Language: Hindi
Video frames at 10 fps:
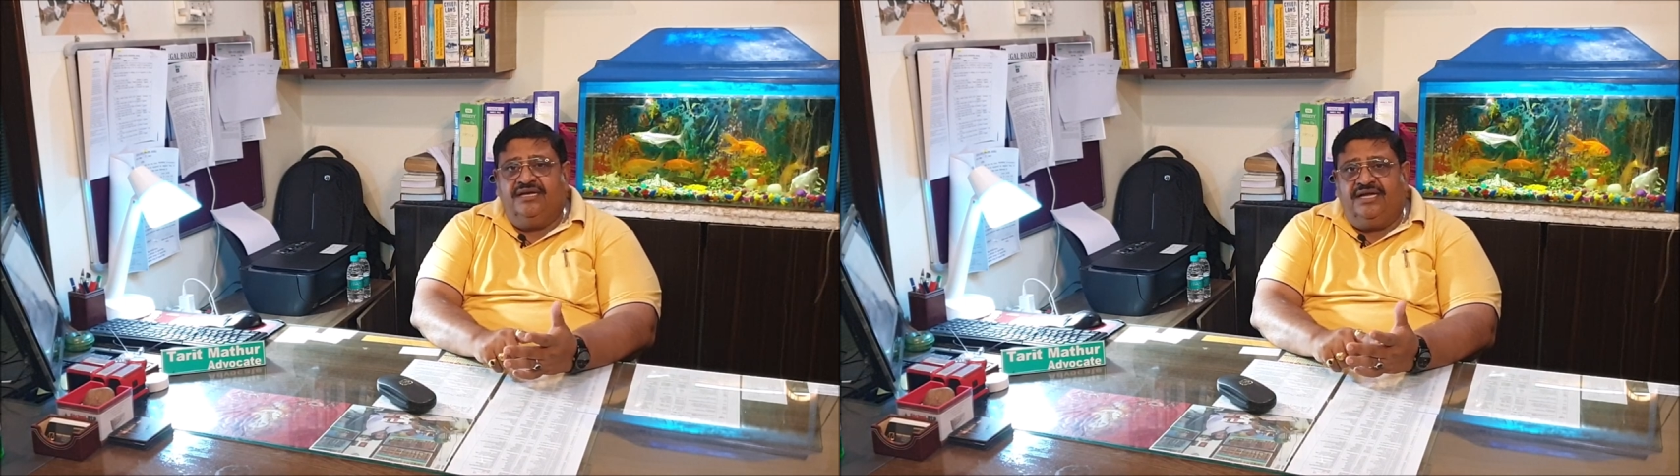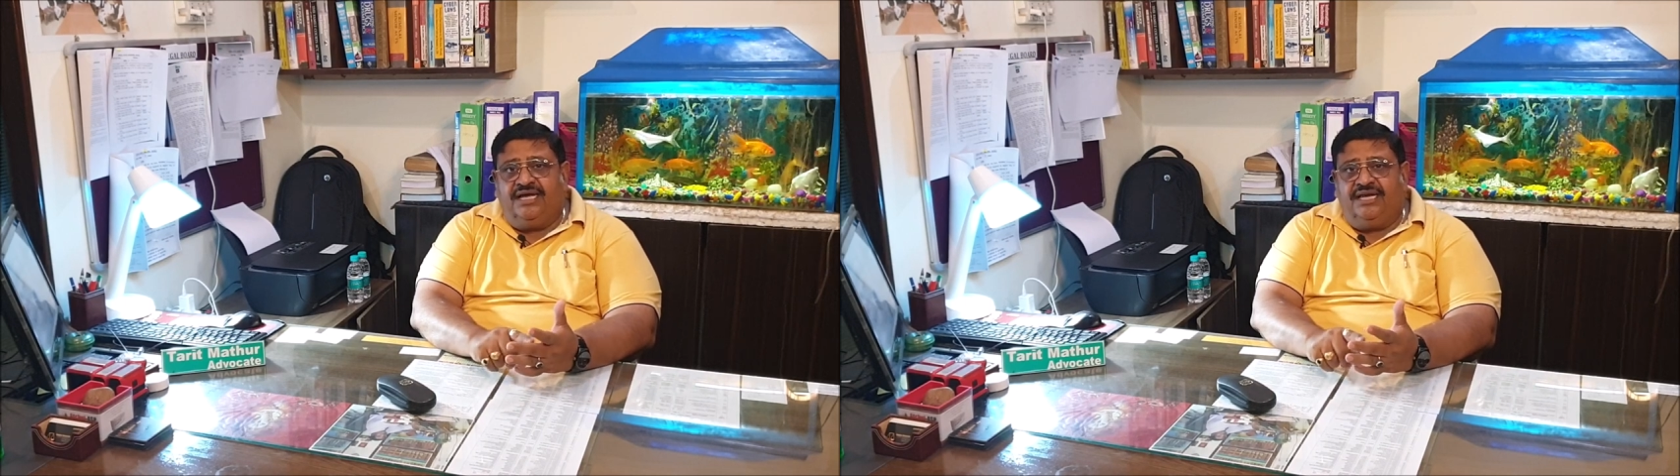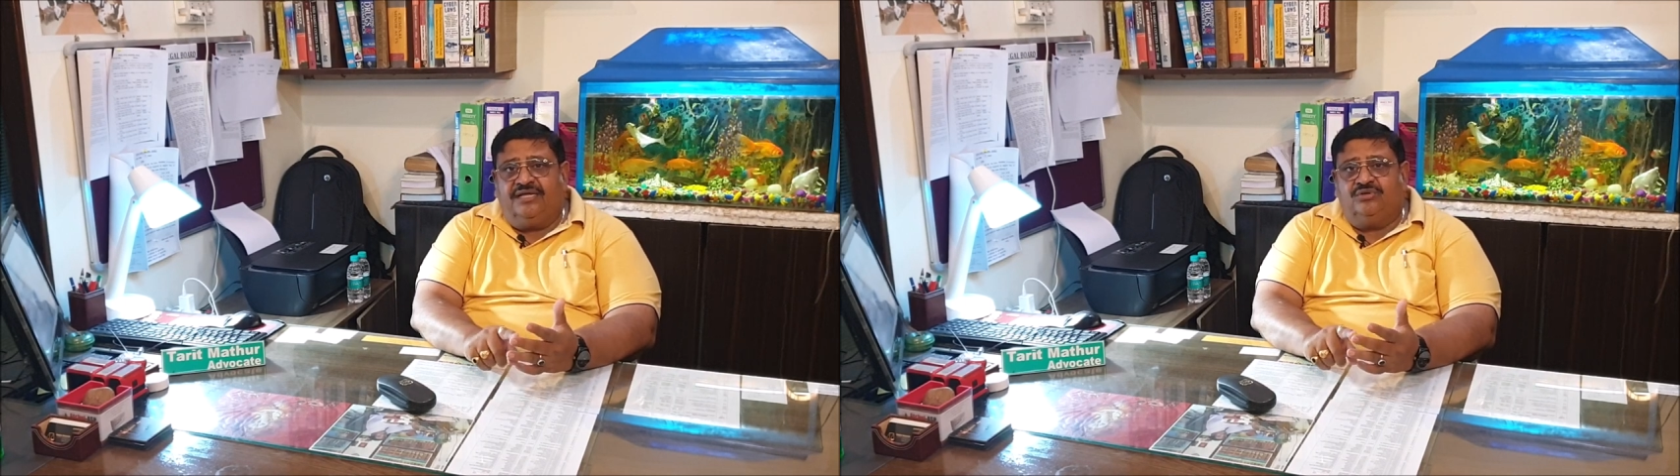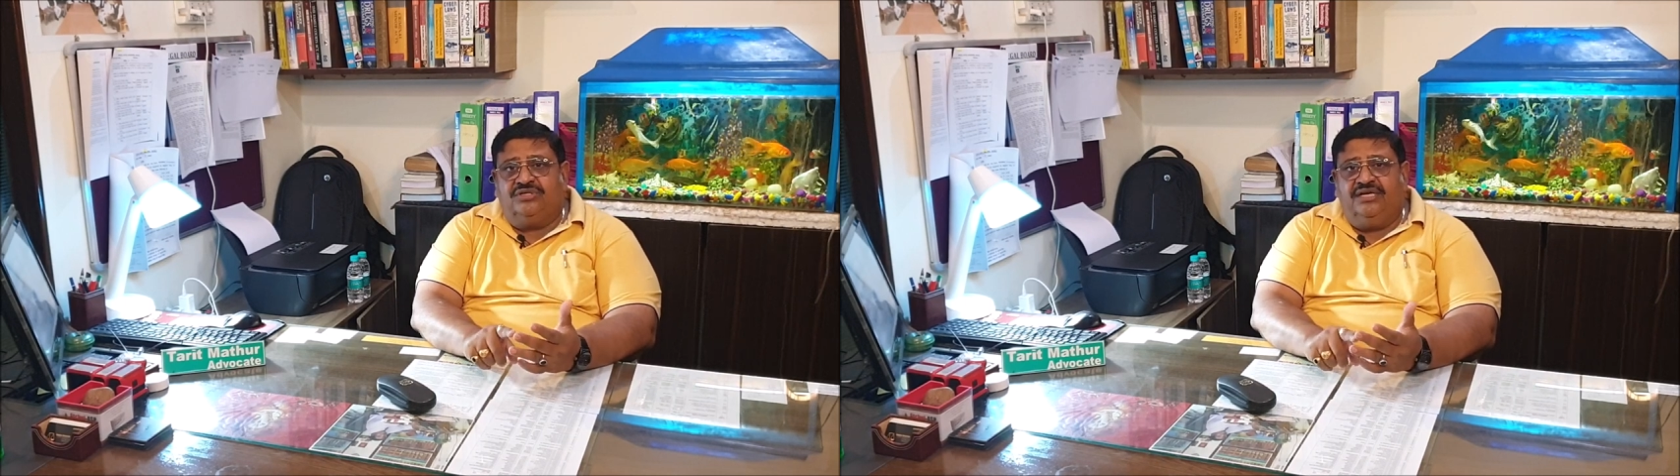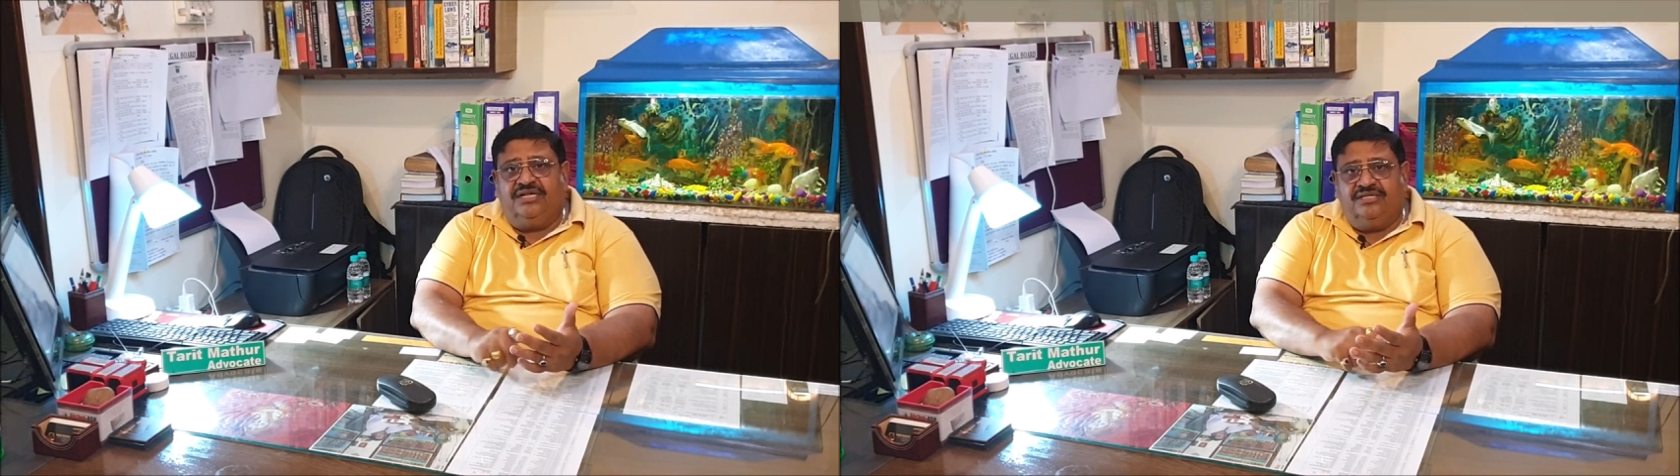निकाल कर
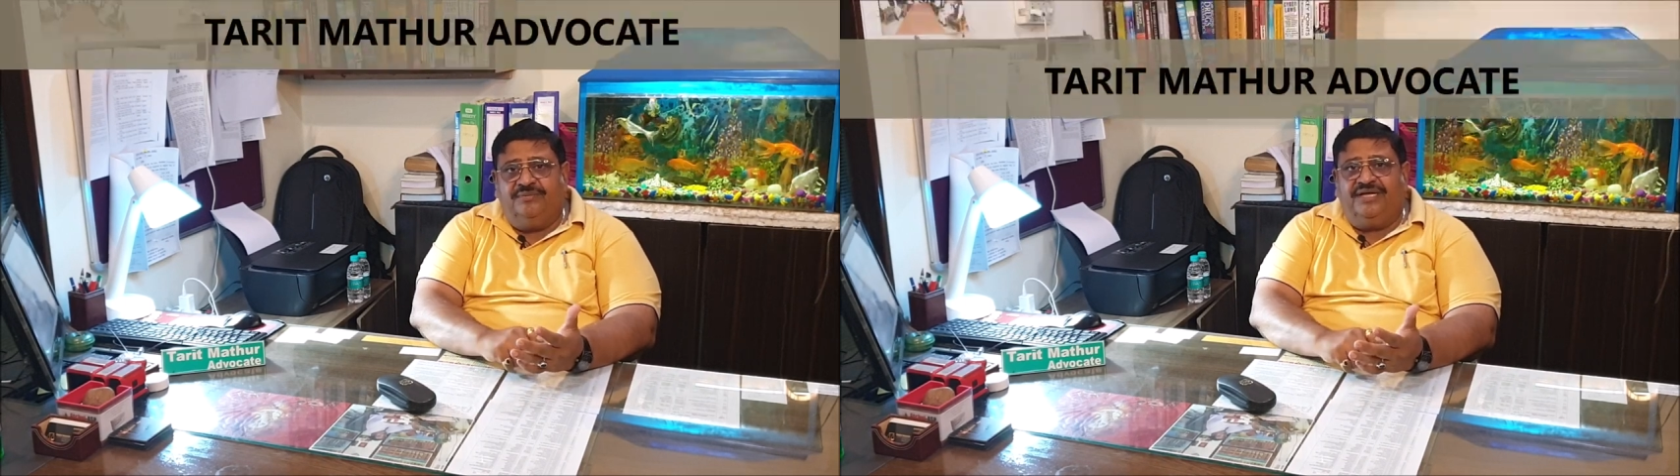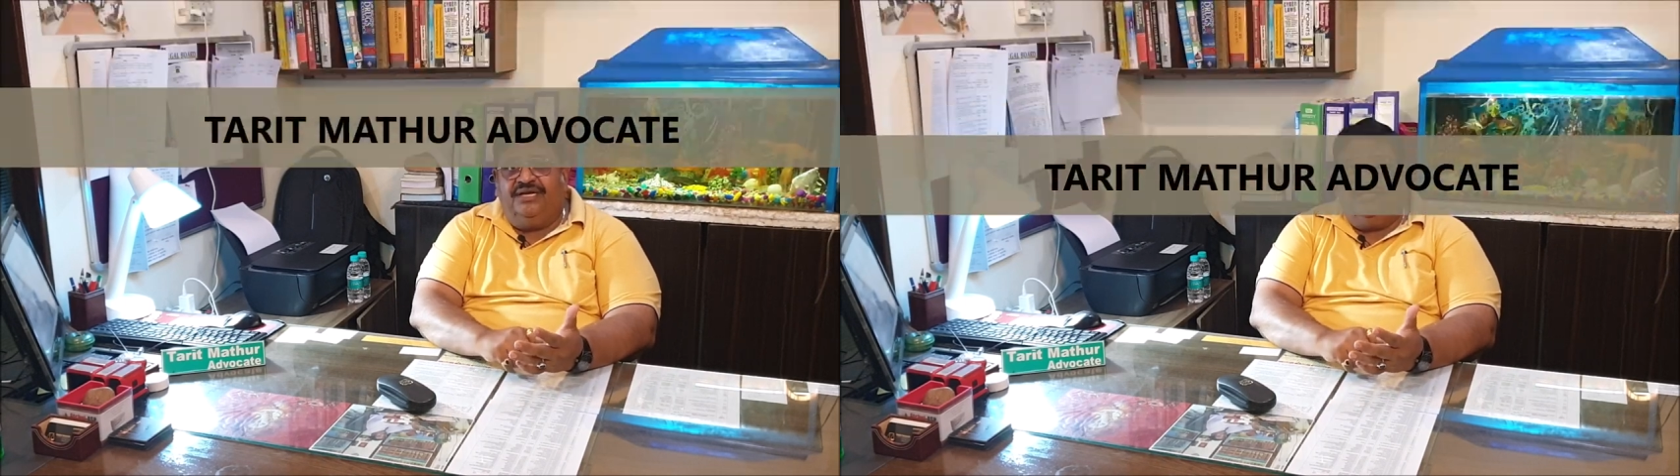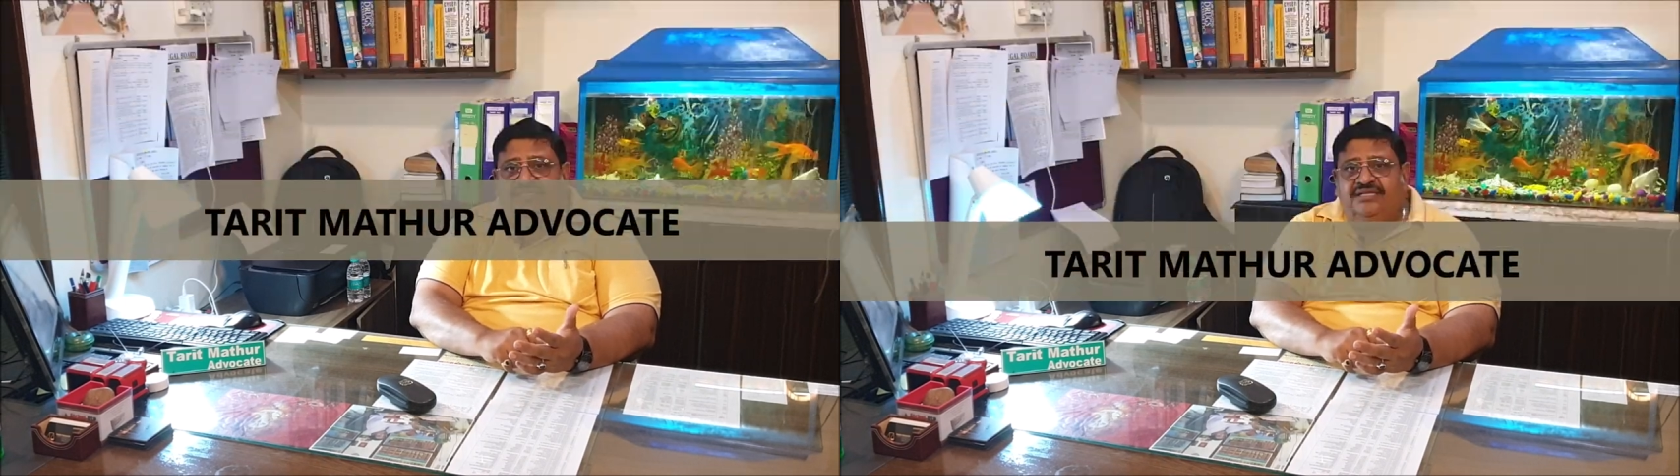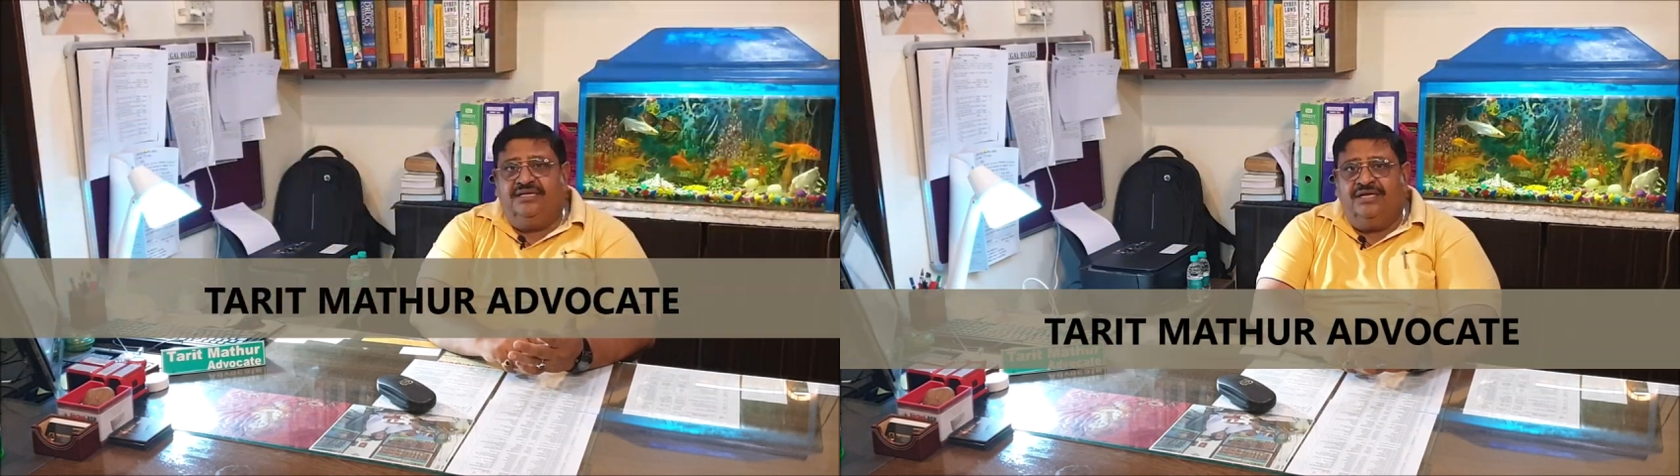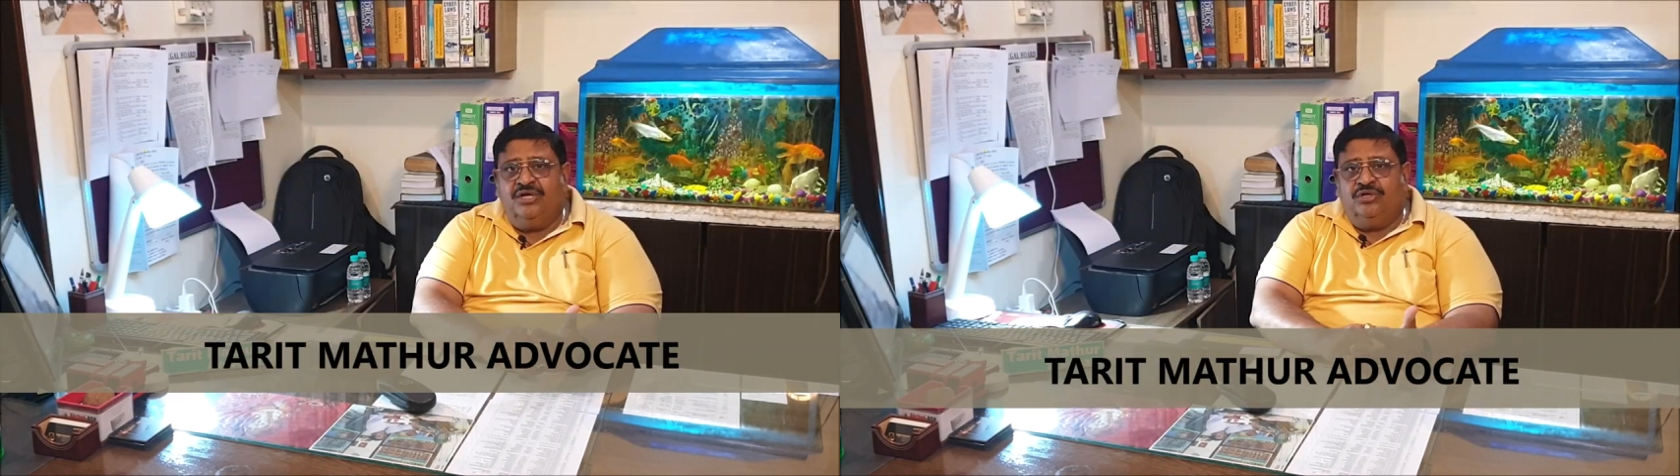उसकी नंद पहन लेती है